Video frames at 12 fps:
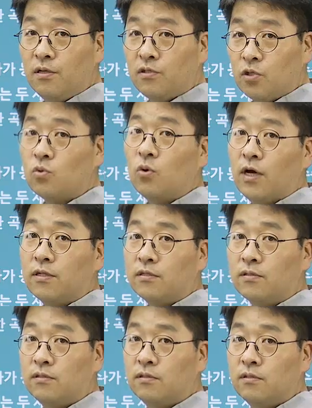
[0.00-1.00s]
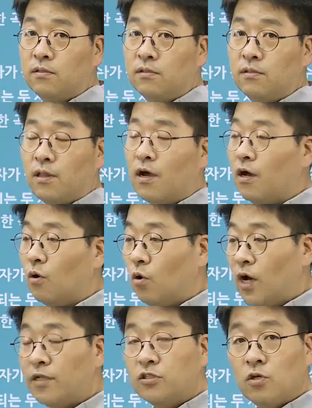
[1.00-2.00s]
선호하는 내가 어,
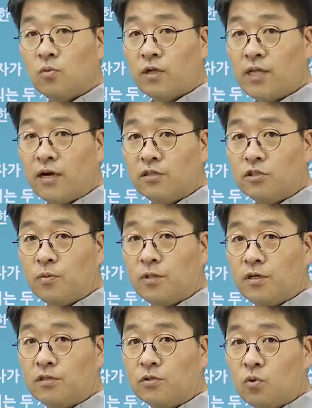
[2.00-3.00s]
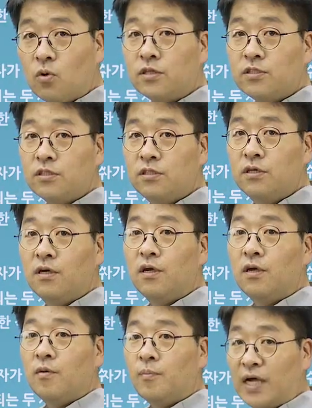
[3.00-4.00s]
한 점과 다른 점에 대해서 똑같이
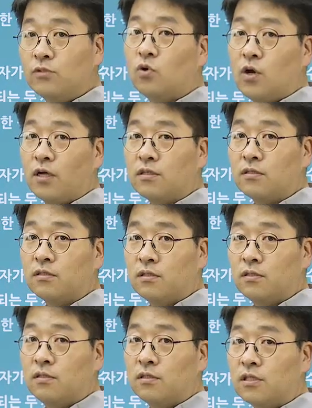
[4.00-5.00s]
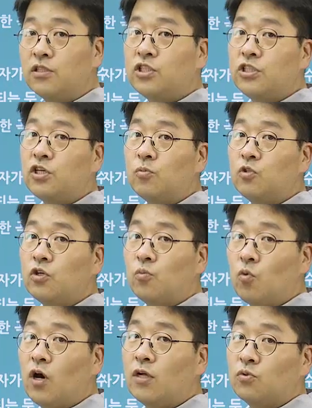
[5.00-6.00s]
만족하는 그 지점들을
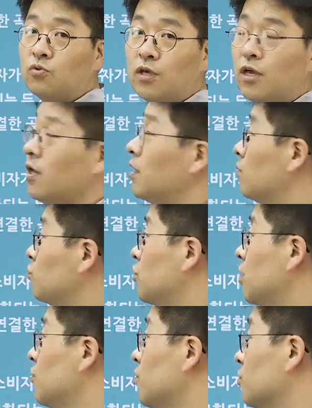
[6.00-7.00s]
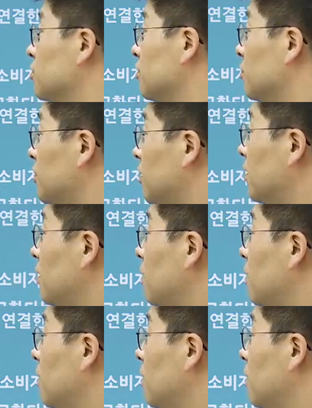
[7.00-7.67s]
모아둔 게 무차별 곡선입니다.